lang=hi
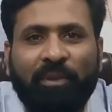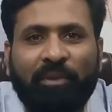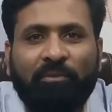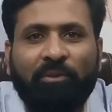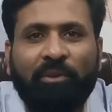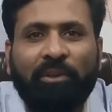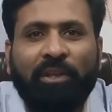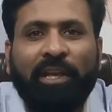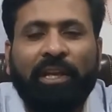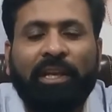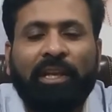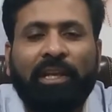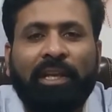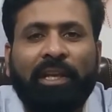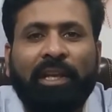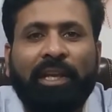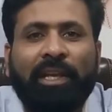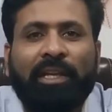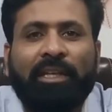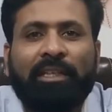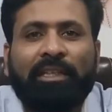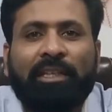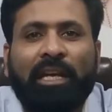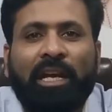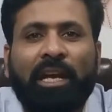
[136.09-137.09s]
वो यही कि
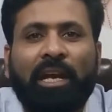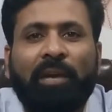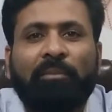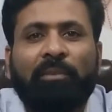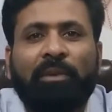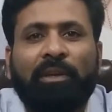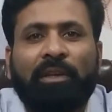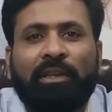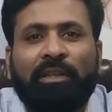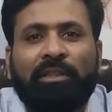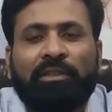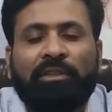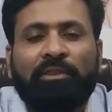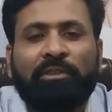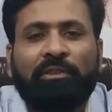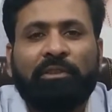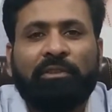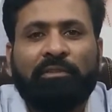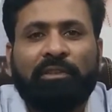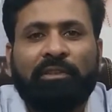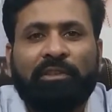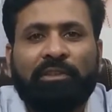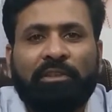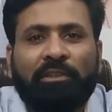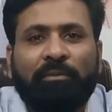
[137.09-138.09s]
यहाँ भी किसी
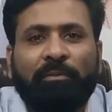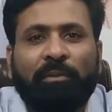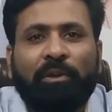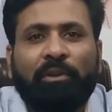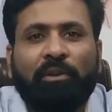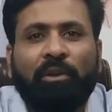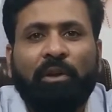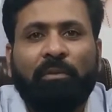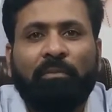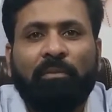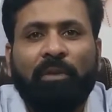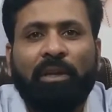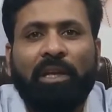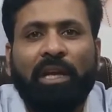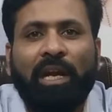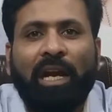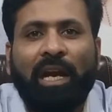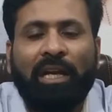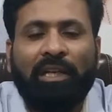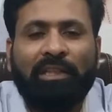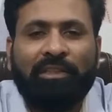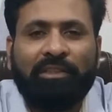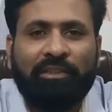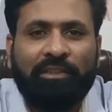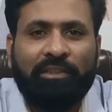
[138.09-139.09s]
यूनिवर्सिटी में नॉर्मली
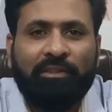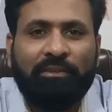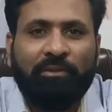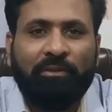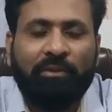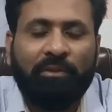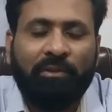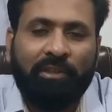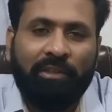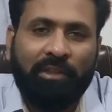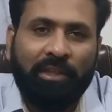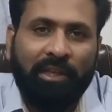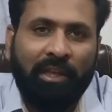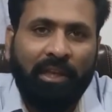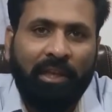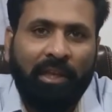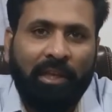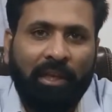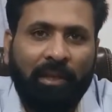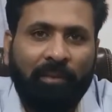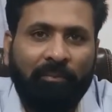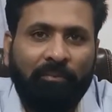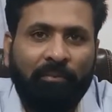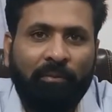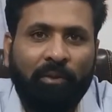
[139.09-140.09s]
आइल्स की ज़रूरत नहीं
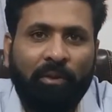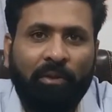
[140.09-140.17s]
है